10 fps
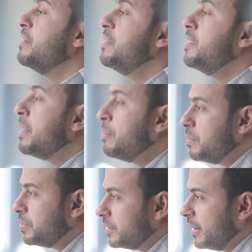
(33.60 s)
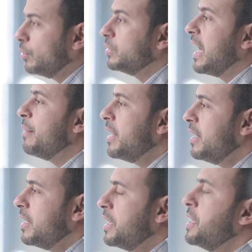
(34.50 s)
في ذنب لو
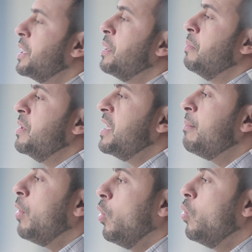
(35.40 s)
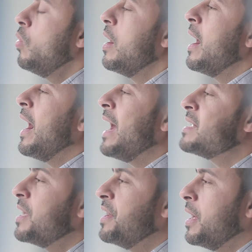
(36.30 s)
اتعمل بيمحو
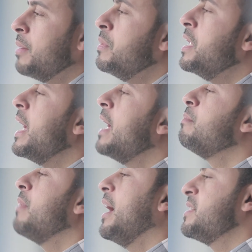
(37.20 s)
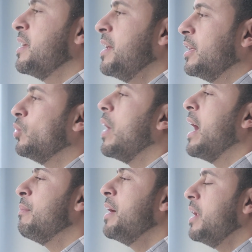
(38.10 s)
حسنة من أهم حسنات
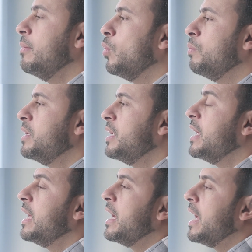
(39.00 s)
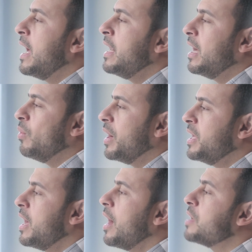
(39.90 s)
وأعمال المؤمن ألا وهي